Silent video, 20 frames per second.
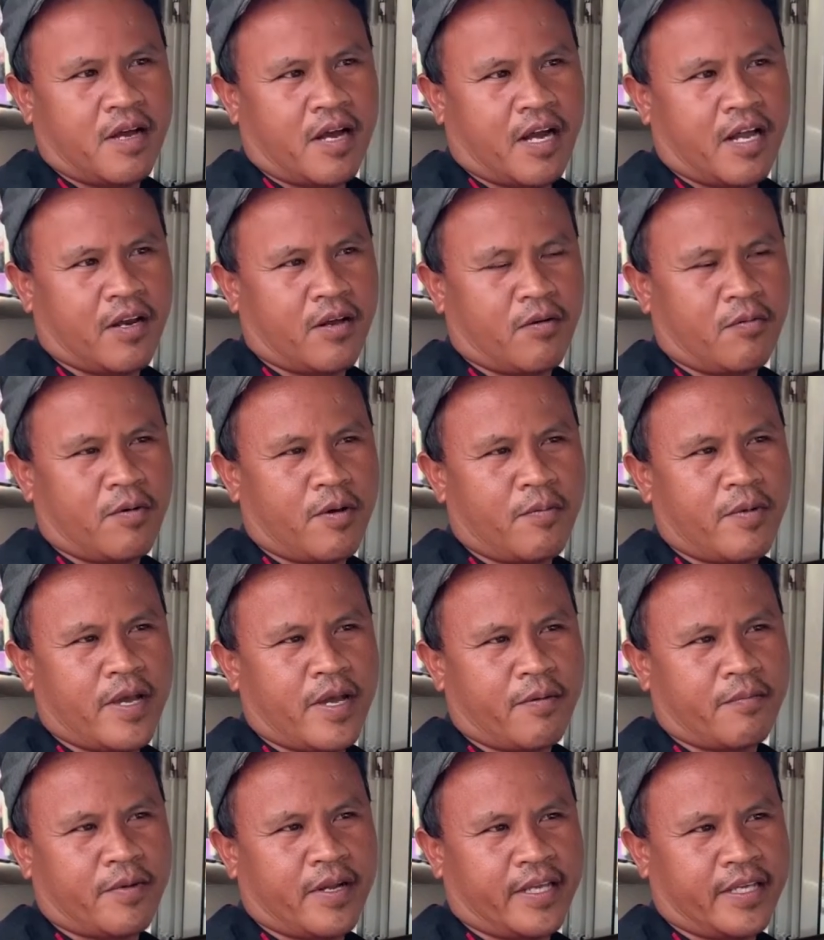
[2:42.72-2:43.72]
Kalau
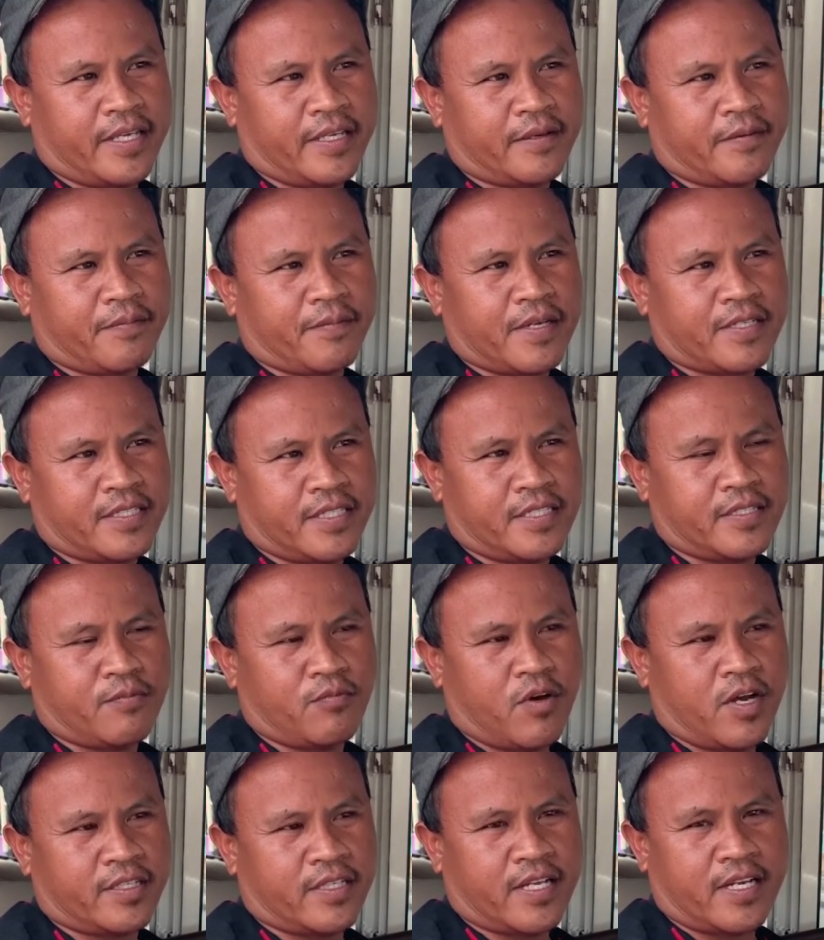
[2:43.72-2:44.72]
BBM naik, pasti
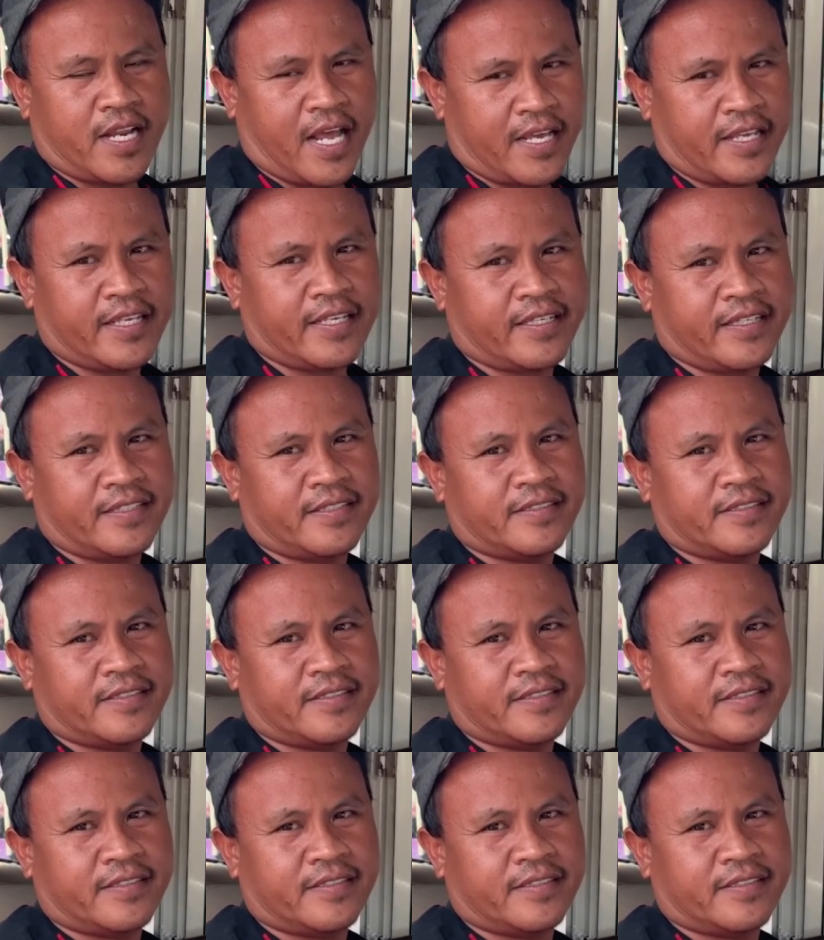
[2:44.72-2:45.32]
semuanya naik.